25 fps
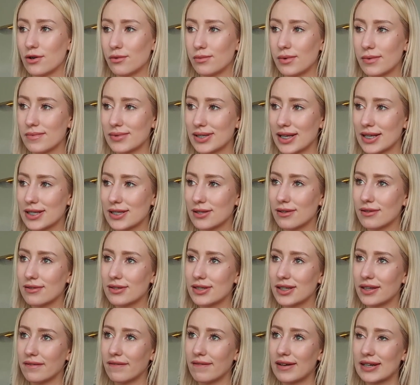nie umiem
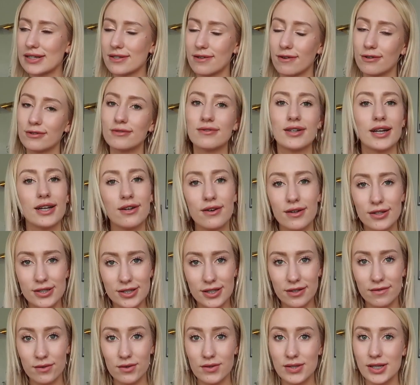zasnąć, nieważne o której
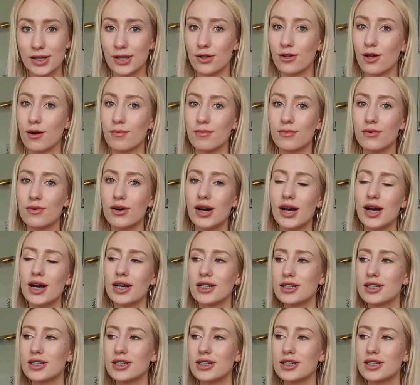godzinie wrócę do domu,